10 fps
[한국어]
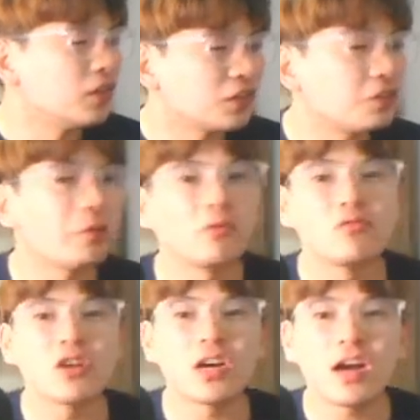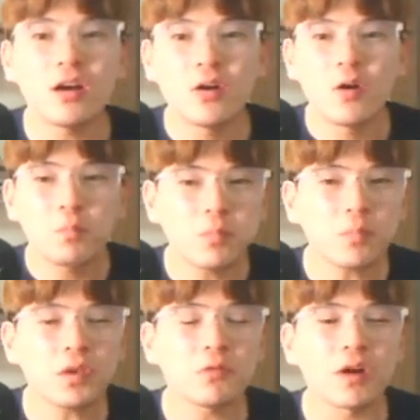그러면 우리가
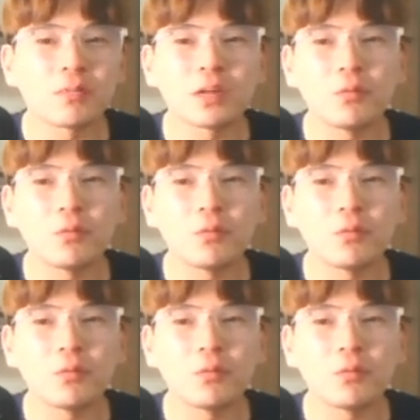뽑기로 갑니다,